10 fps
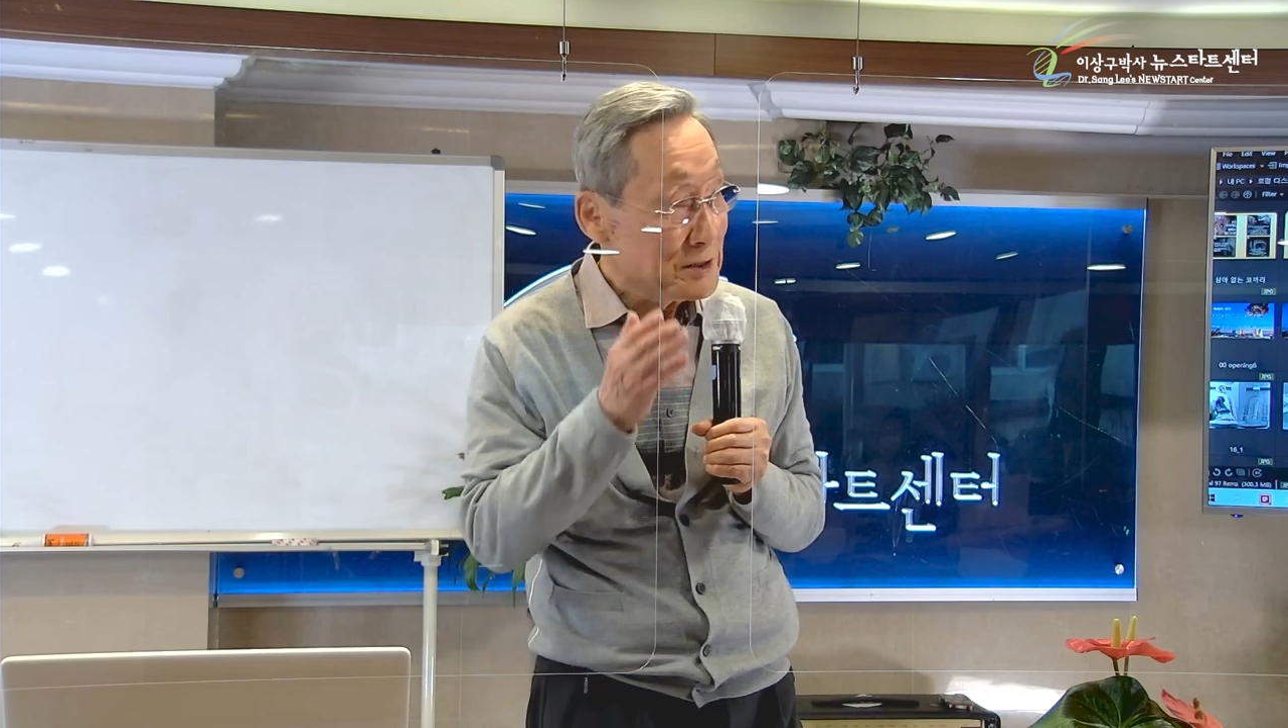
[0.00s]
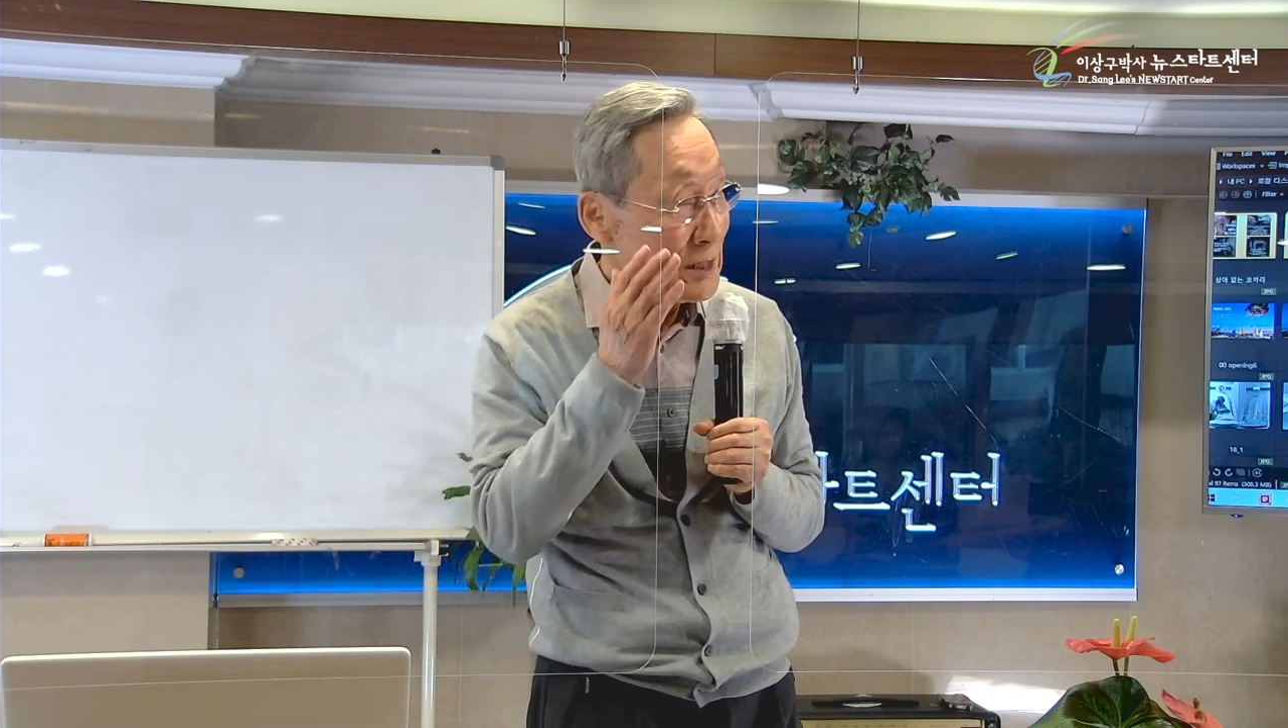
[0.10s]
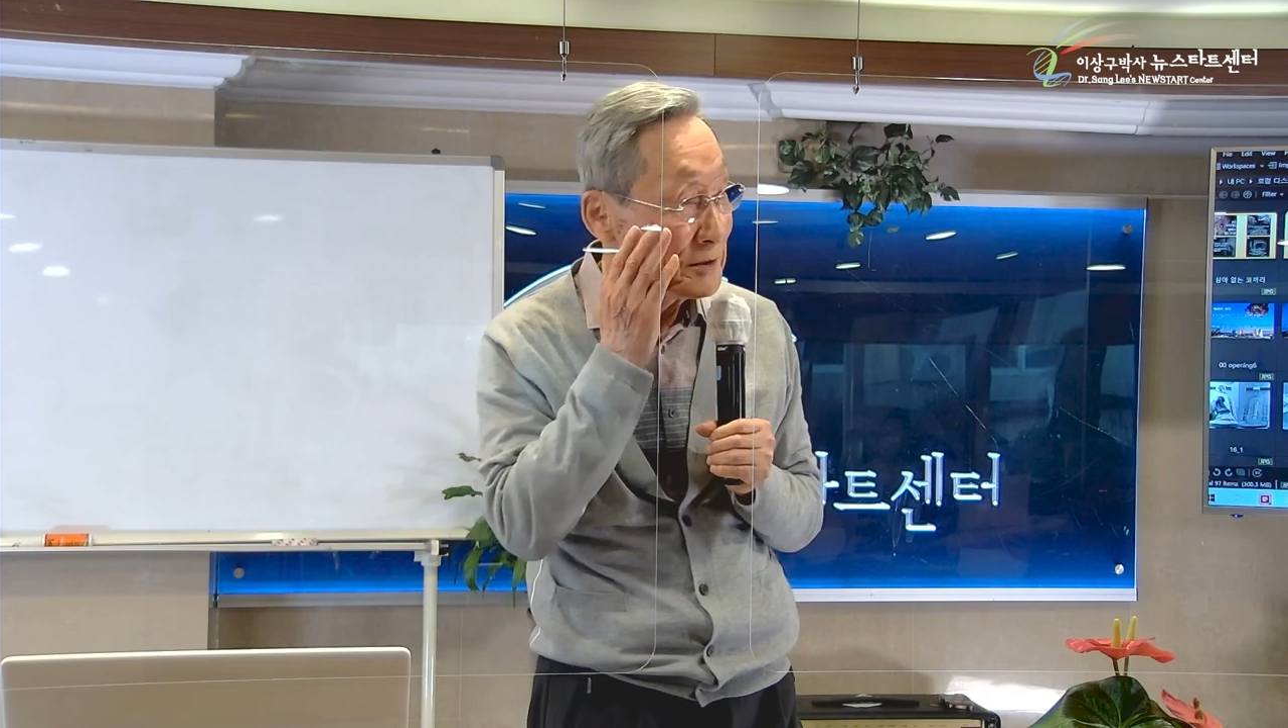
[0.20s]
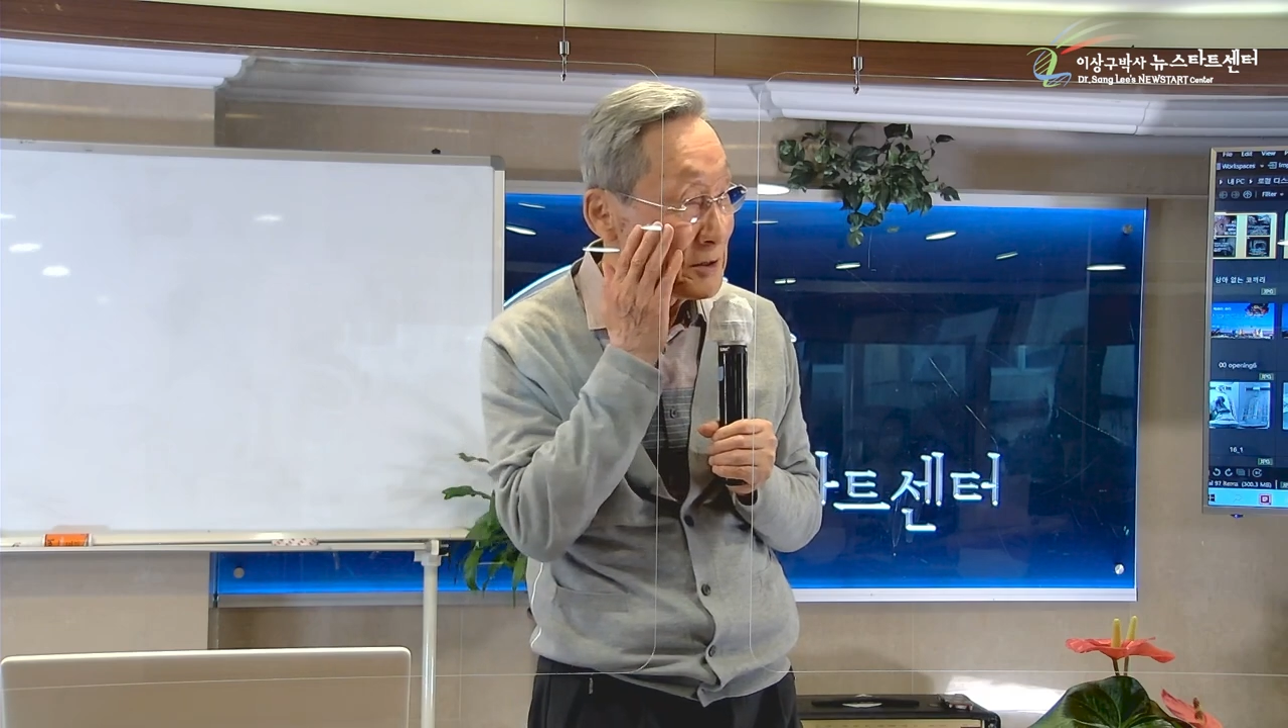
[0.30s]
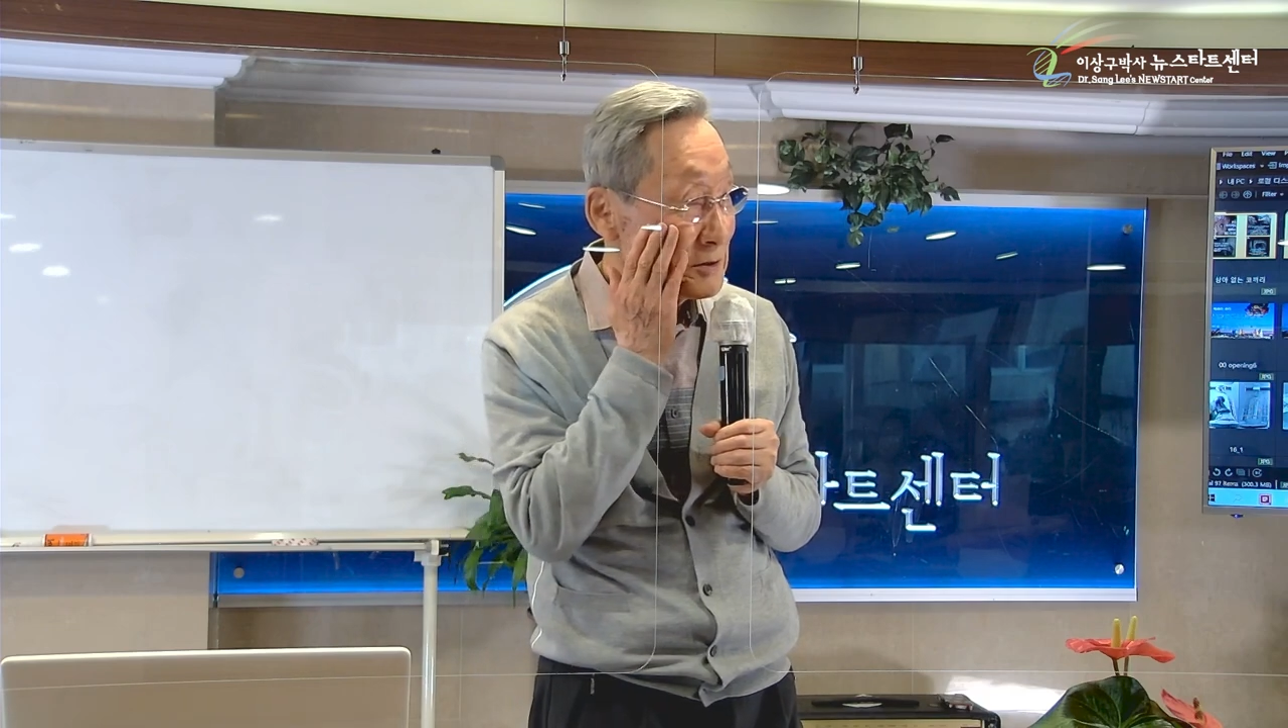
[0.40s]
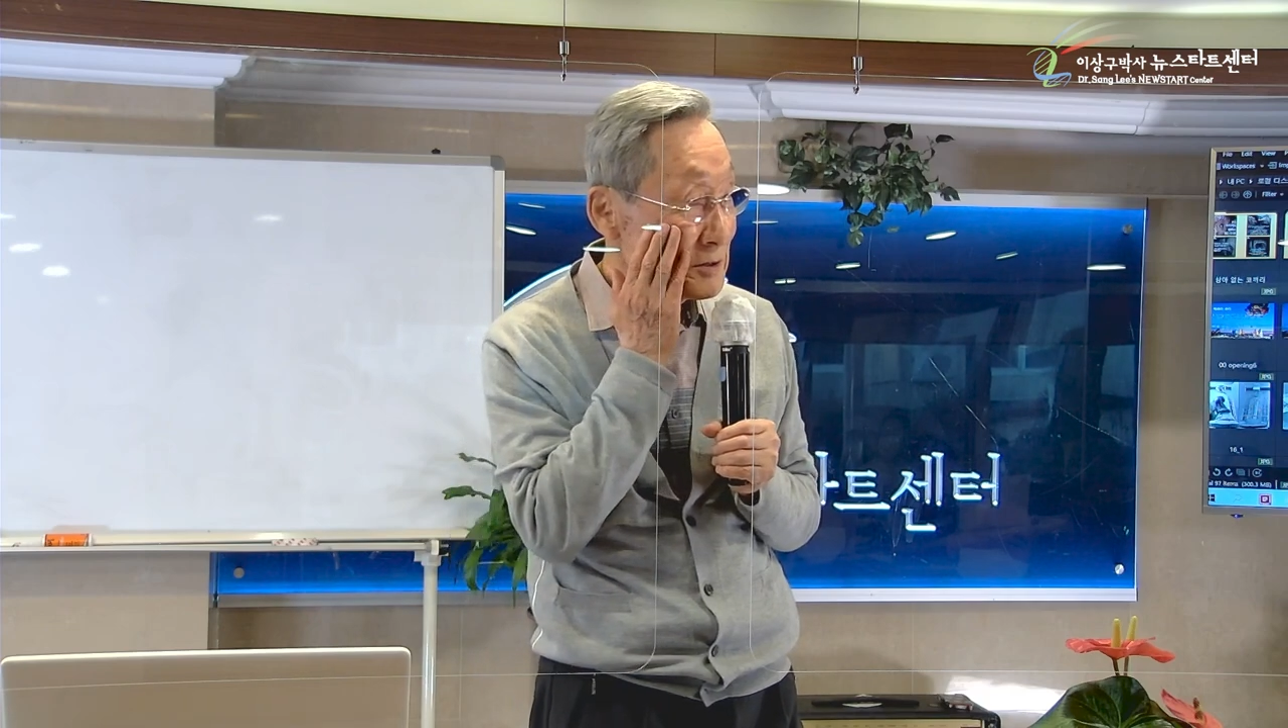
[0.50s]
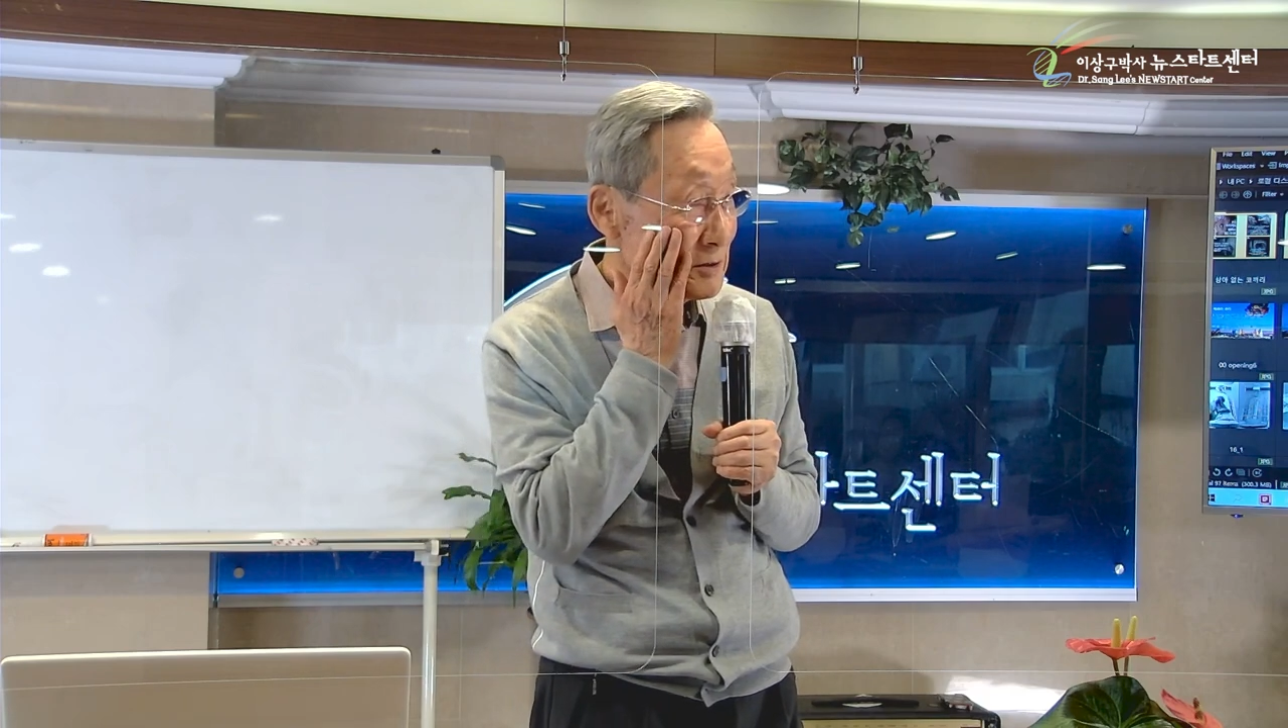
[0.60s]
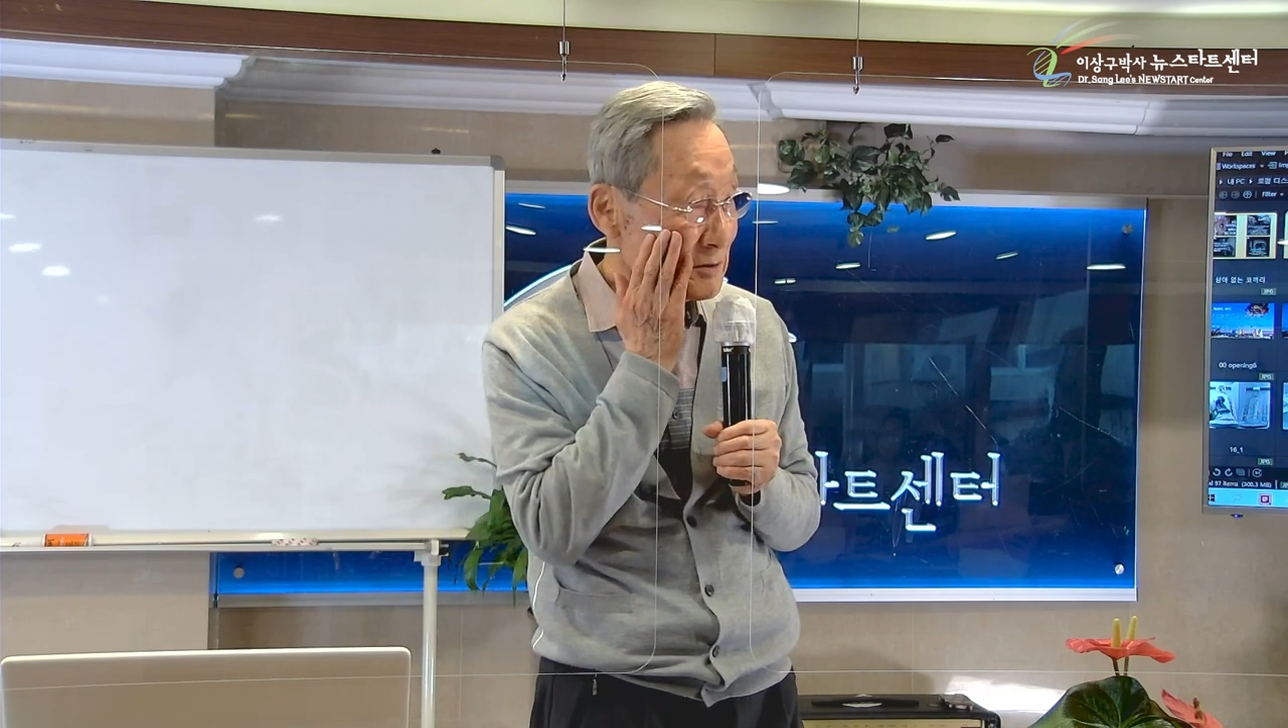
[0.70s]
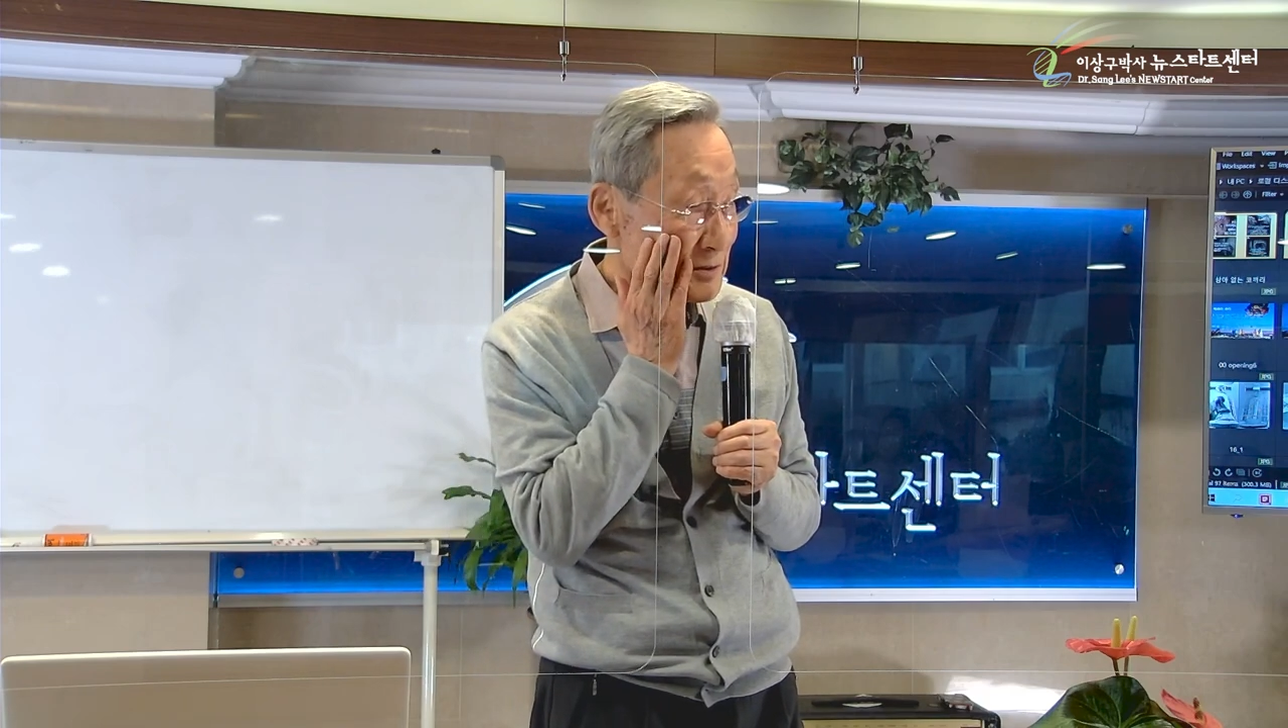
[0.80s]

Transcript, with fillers: 생겨서